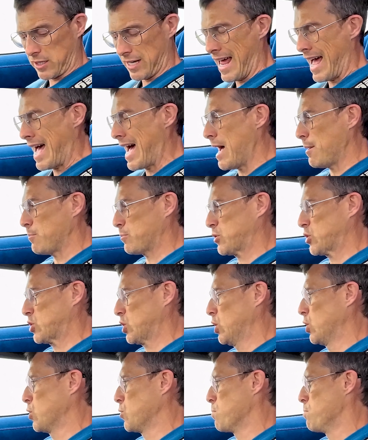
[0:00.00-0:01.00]
como un
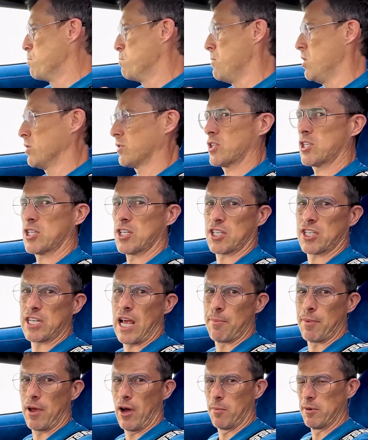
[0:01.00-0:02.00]
monstruo sentado atrás de
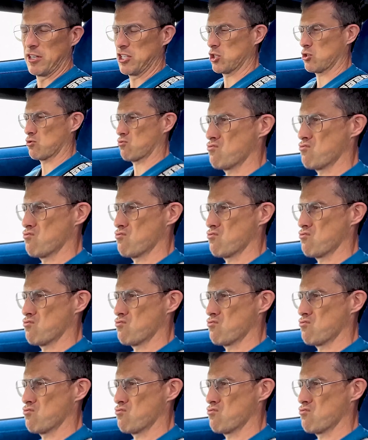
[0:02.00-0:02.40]
mí solo